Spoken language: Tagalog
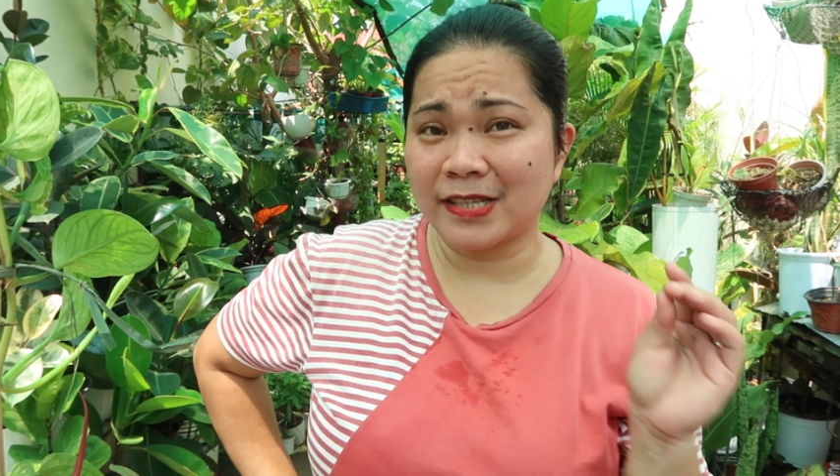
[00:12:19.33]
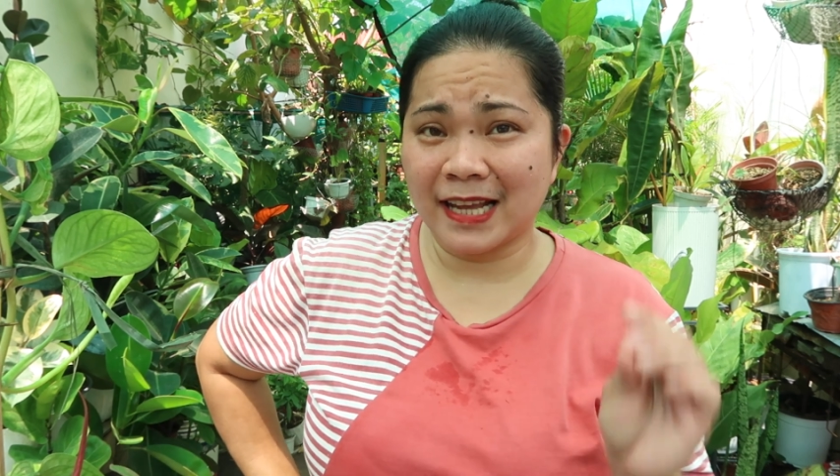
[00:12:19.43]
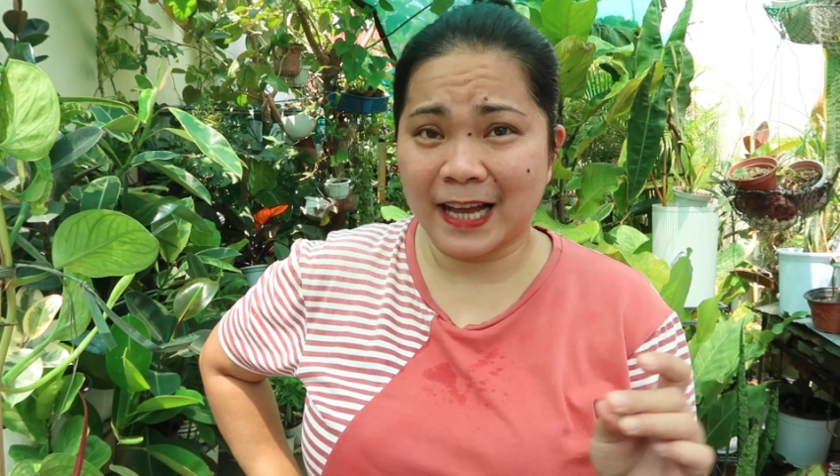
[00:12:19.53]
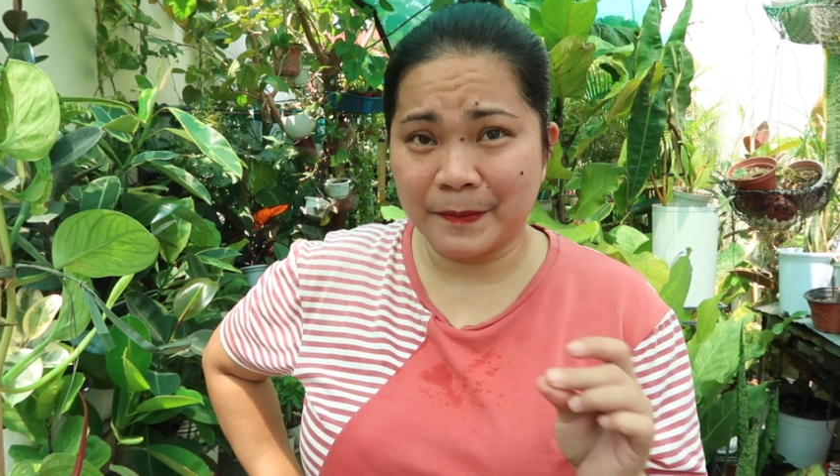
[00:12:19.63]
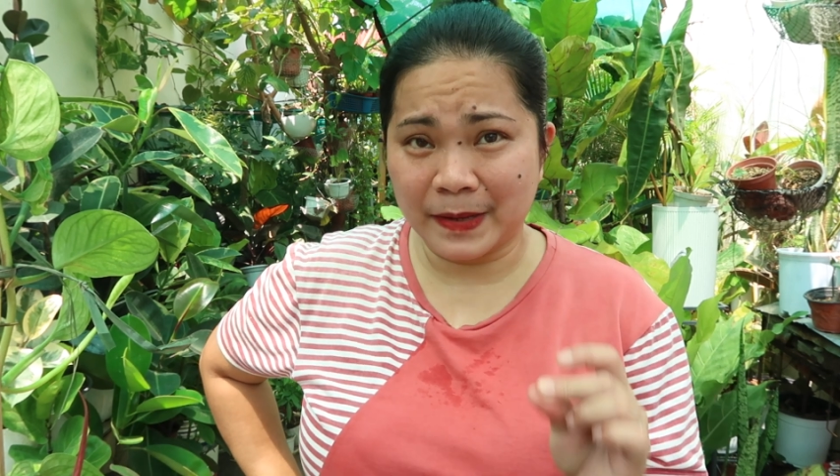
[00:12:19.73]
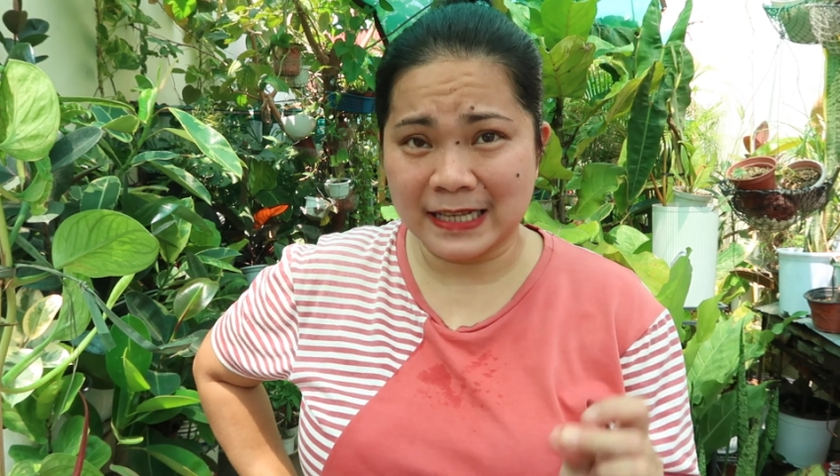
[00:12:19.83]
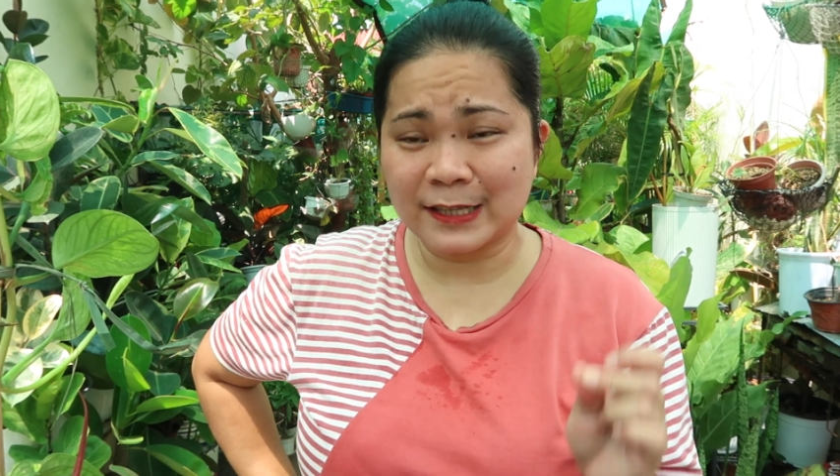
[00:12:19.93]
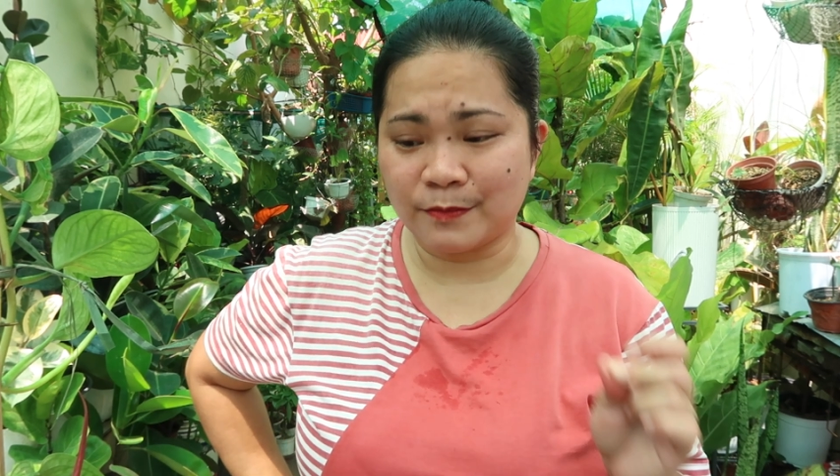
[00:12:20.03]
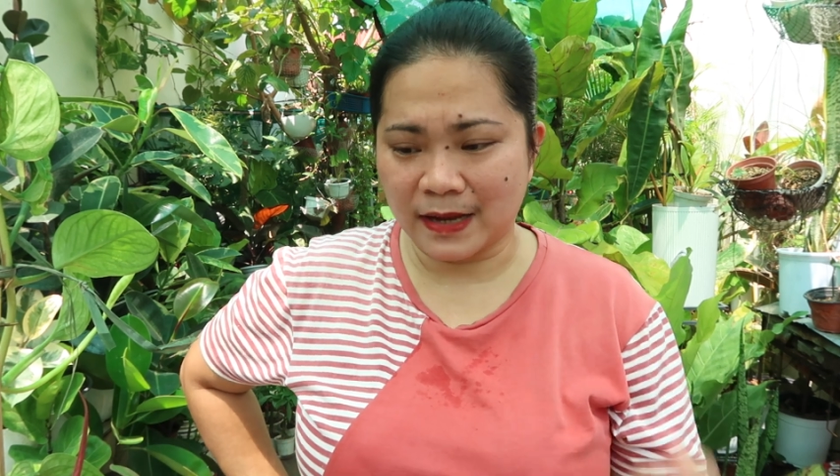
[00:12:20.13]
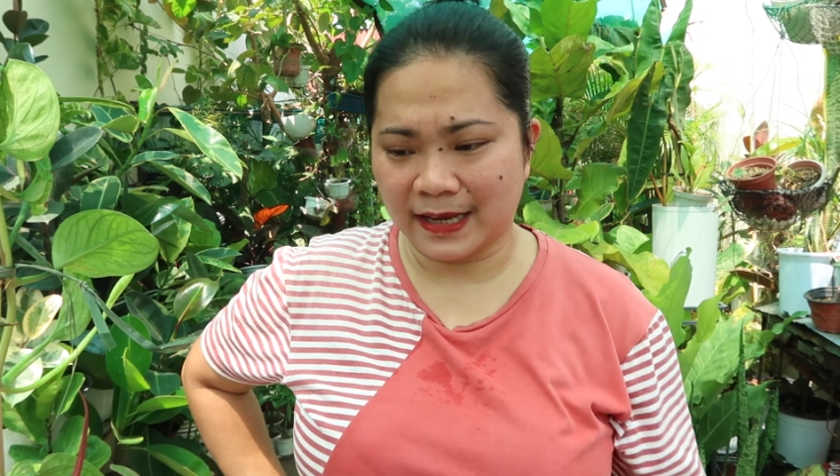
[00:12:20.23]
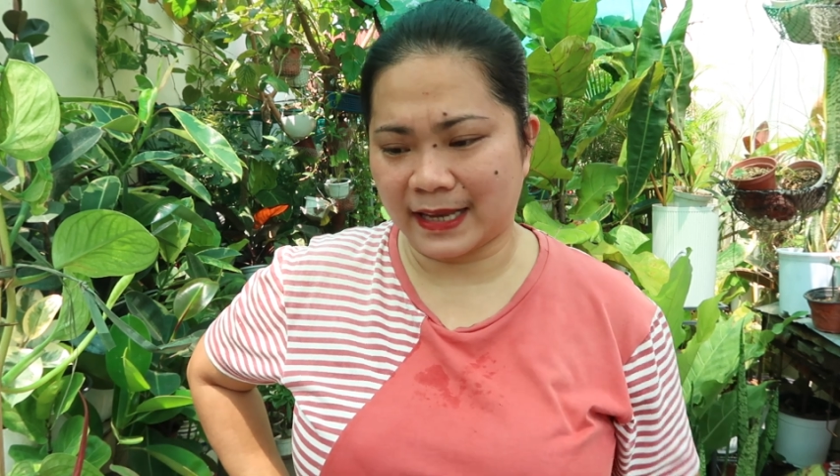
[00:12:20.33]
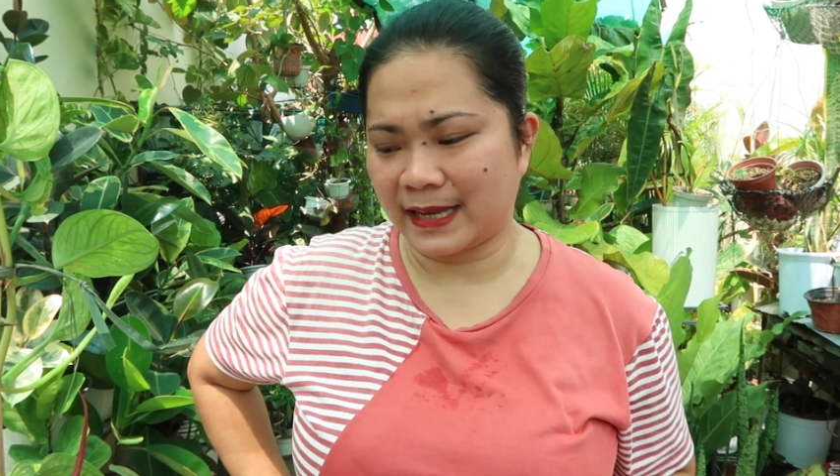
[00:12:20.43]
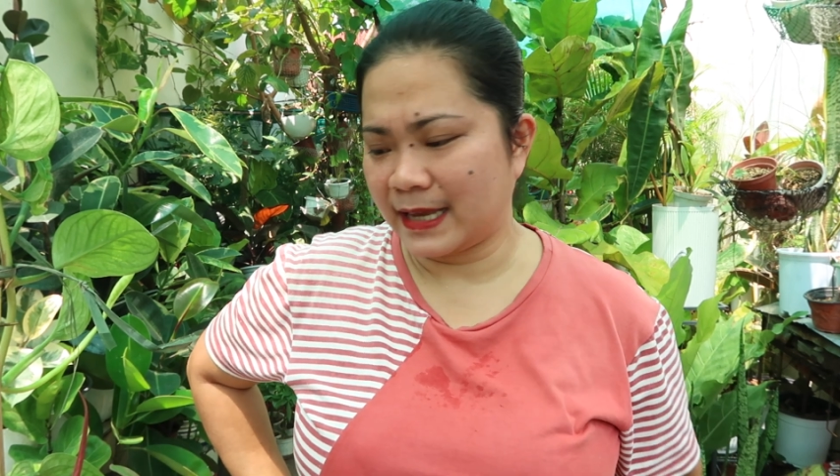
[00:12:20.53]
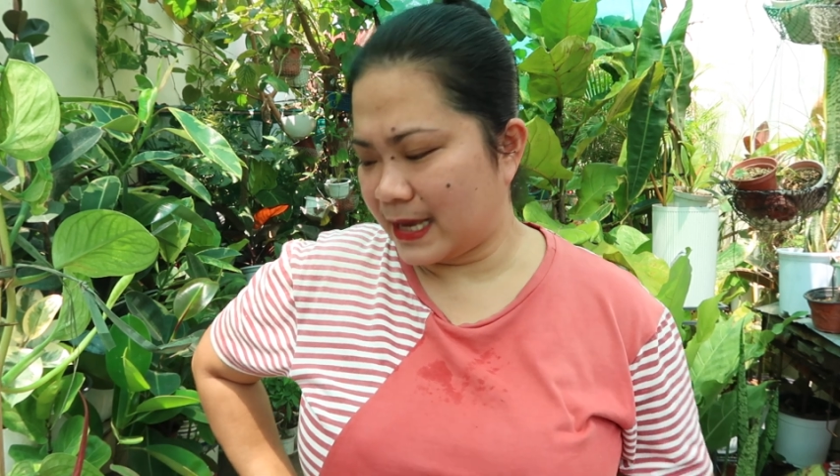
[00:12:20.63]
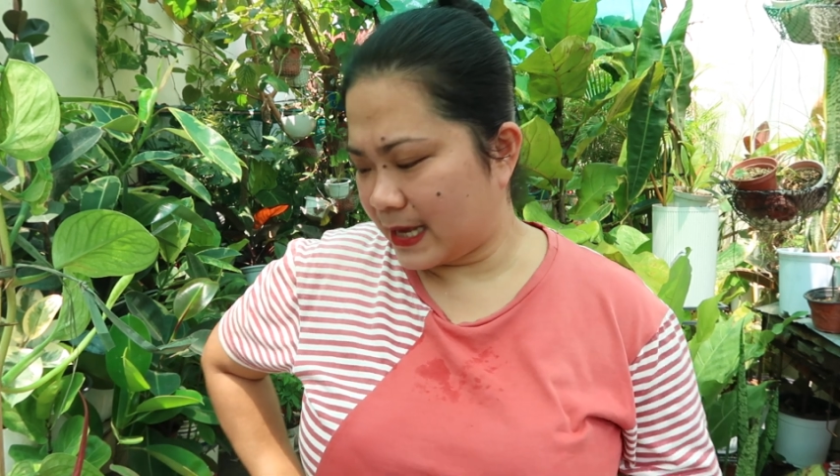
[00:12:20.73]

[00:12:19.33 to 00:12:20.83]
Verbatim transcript: sila kabilis lumaki.